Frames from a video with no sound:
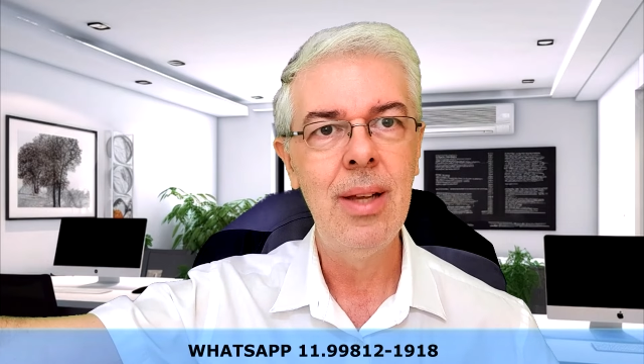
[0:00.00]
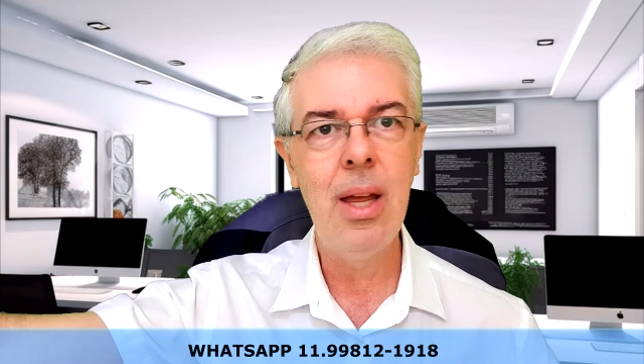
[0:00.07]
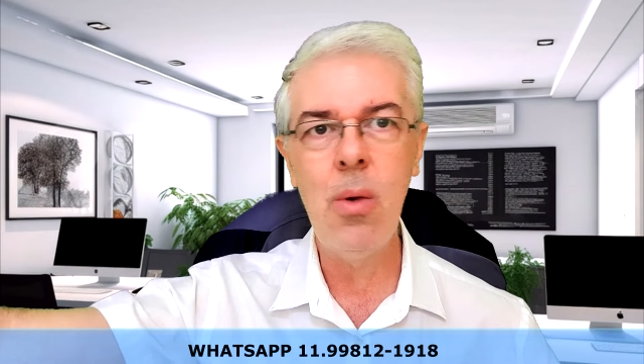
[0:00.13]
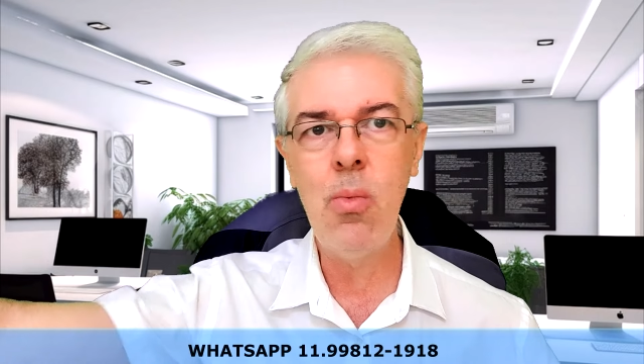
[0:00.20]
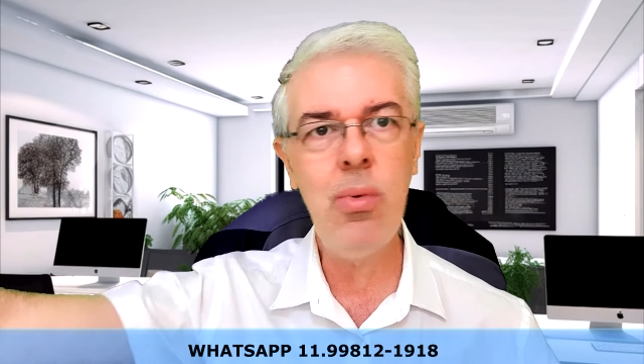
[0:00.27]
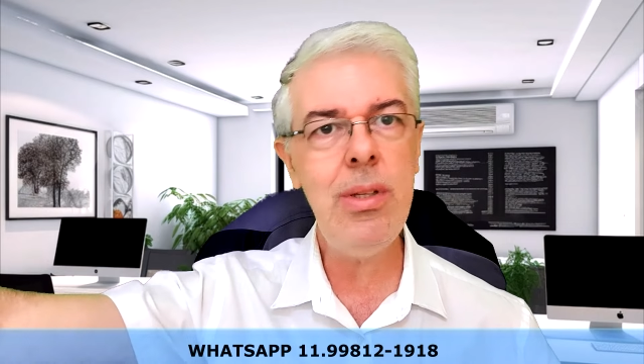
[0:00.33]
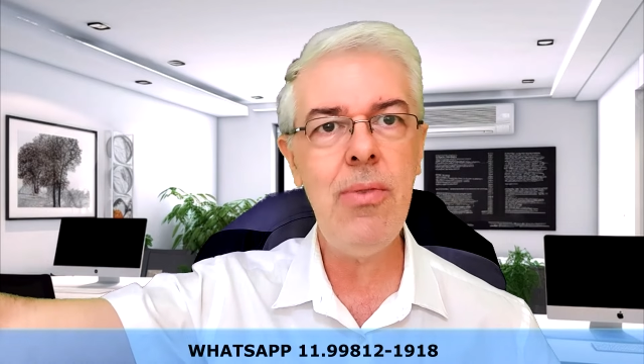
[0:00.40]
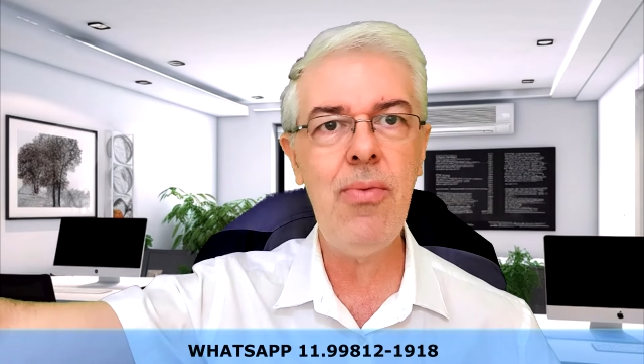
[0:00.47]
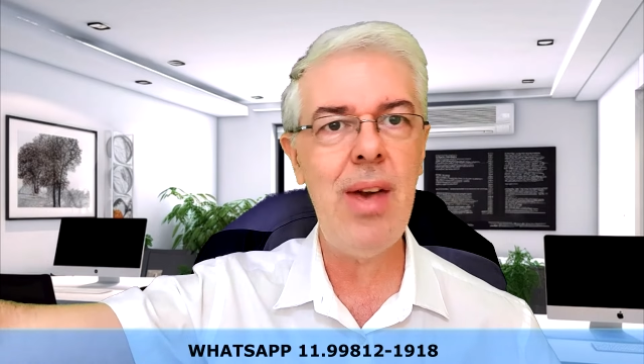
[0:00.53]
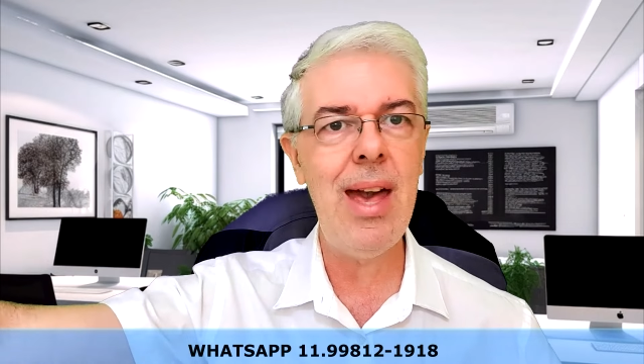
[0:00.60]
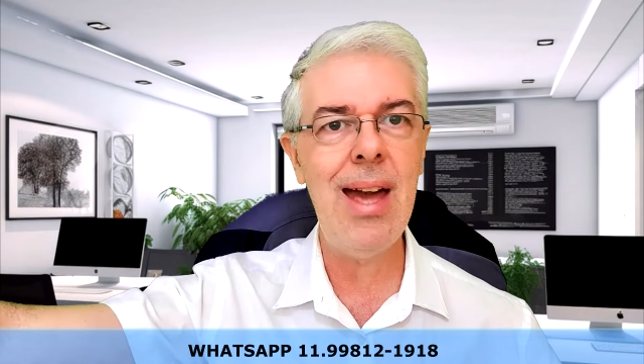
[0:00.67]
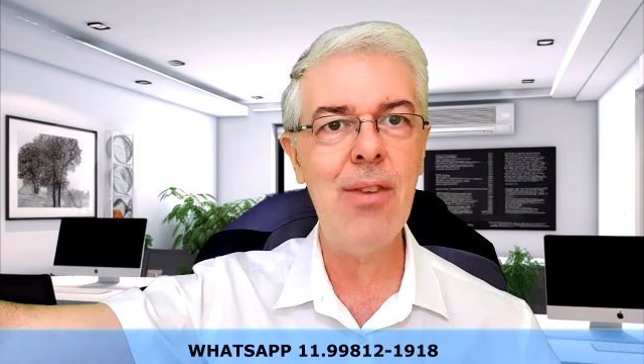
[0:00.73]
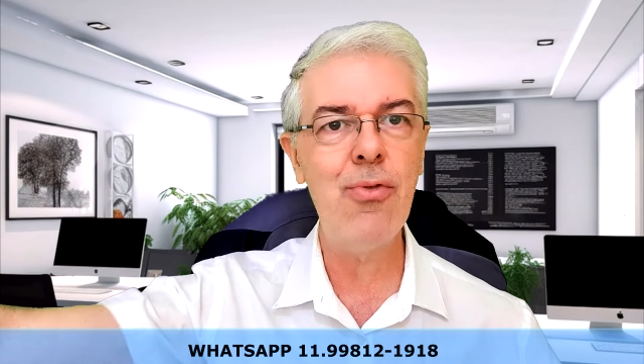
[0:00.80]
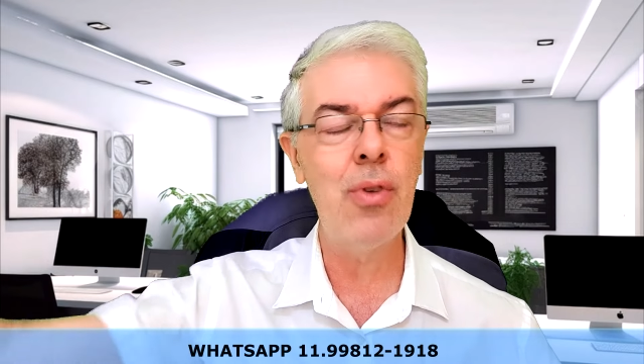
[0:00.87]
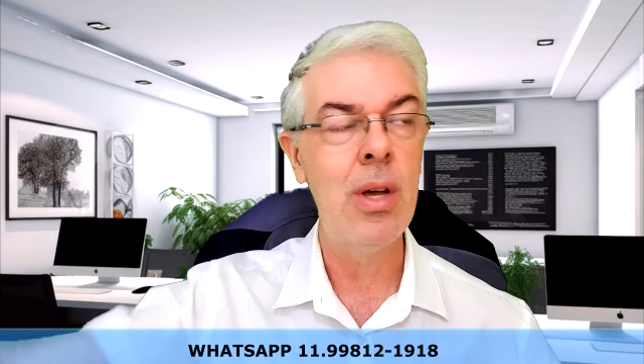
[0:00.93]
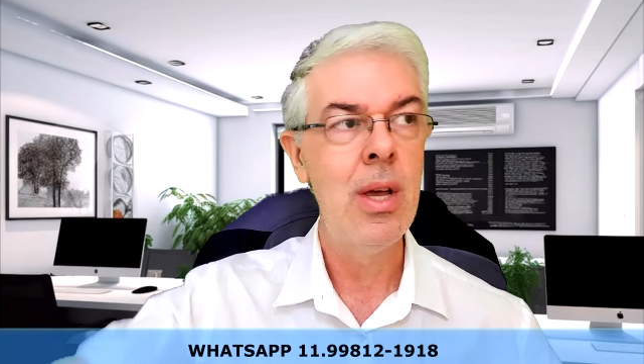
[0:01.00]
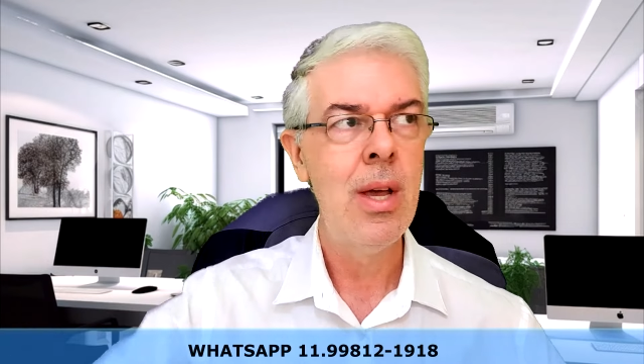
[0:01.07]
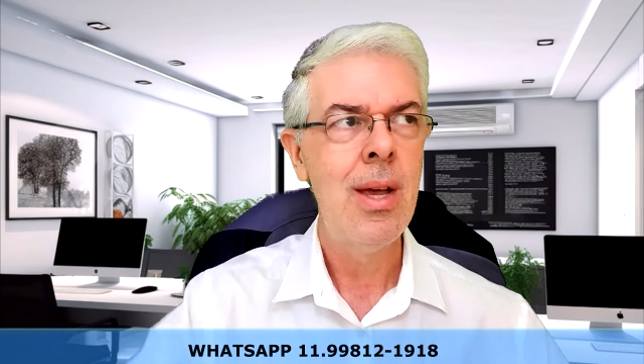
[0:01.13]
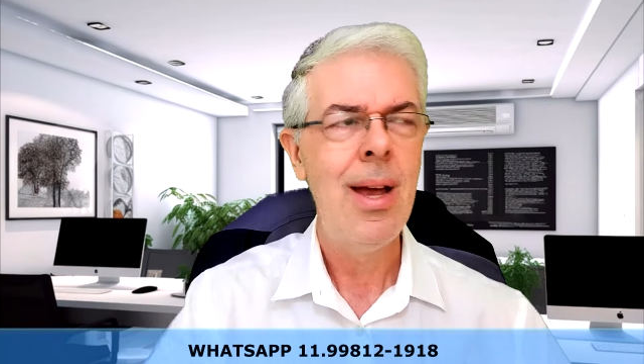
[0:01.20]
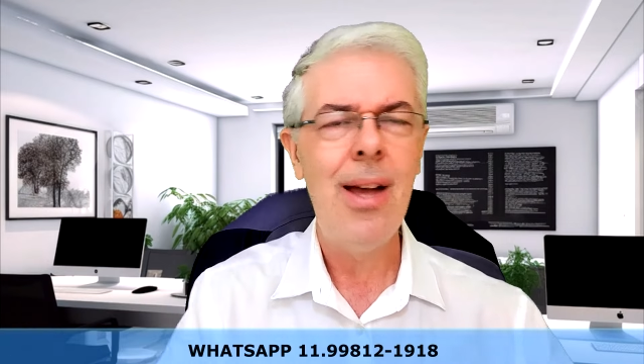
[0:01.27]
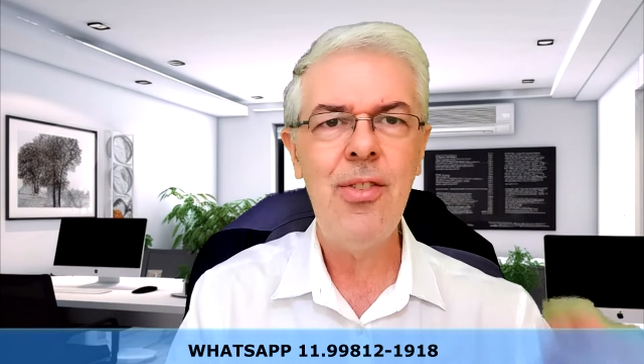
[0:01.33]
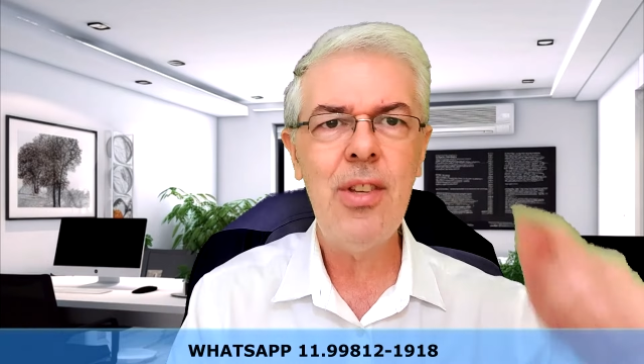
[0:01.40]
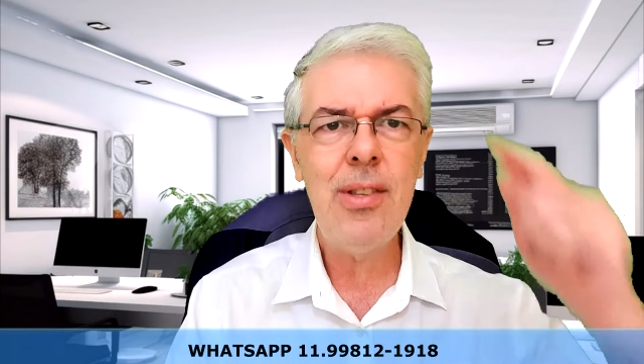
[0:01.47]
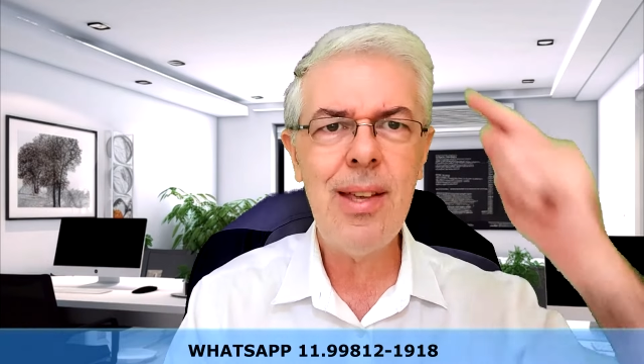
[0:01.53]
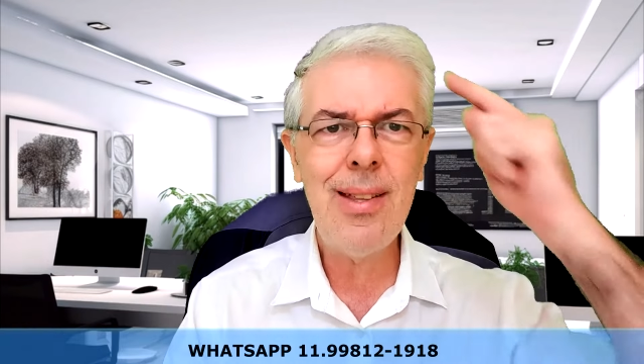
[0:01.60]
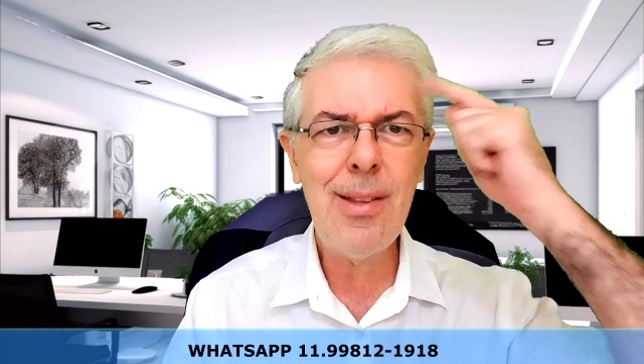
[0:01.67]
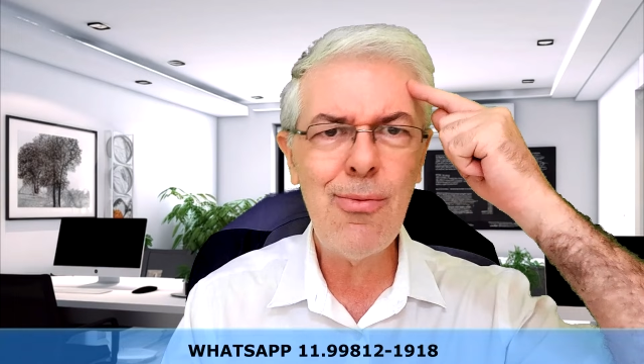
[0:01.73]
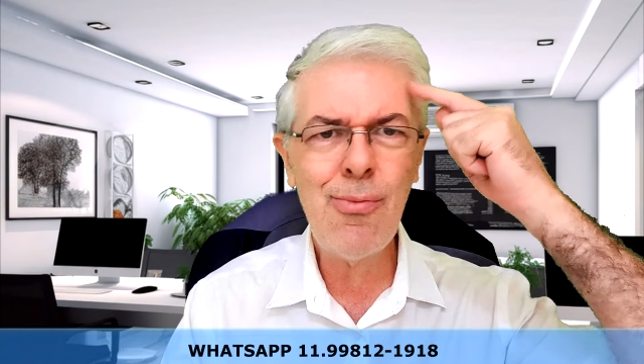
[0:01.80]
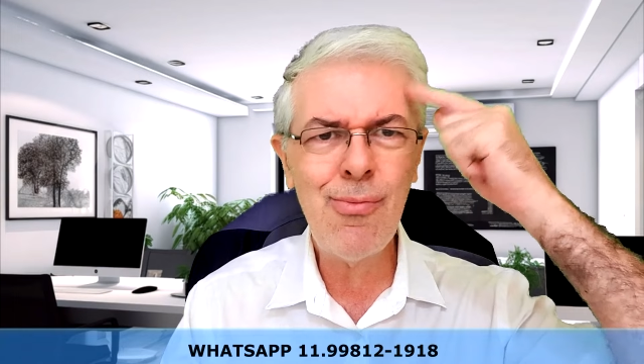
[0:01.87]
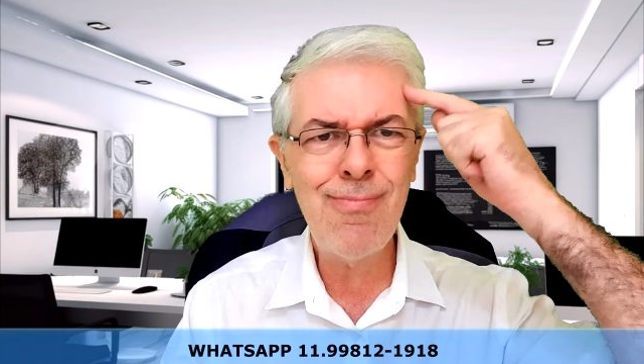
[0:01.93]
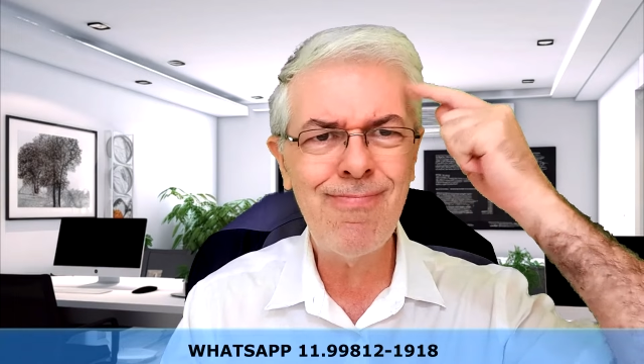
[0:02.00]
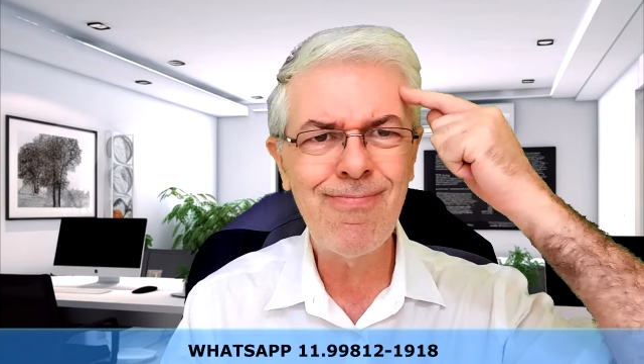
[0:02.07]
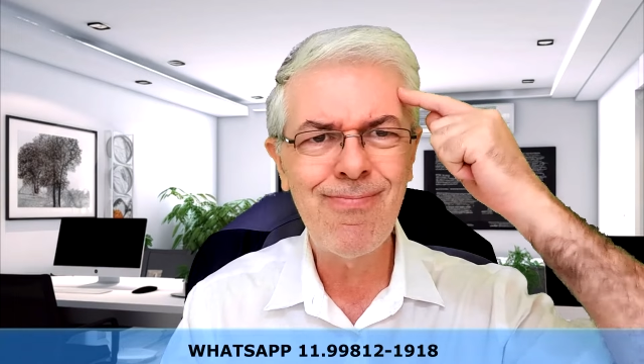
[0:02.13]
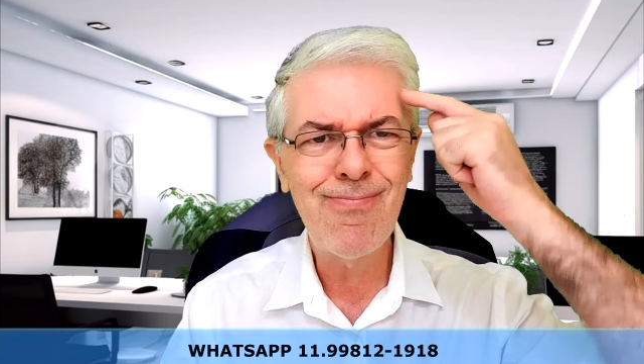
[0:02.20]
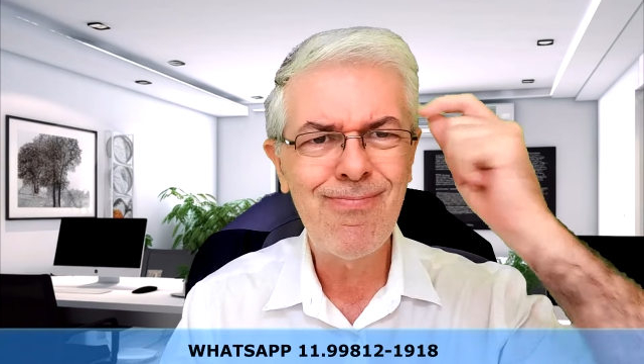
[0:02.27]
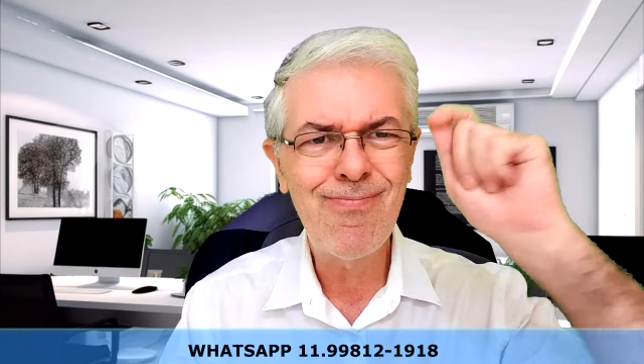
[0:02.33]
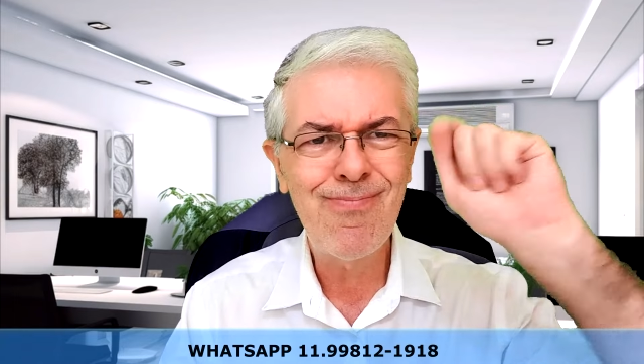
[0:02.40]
é um universo. A gente ainda não,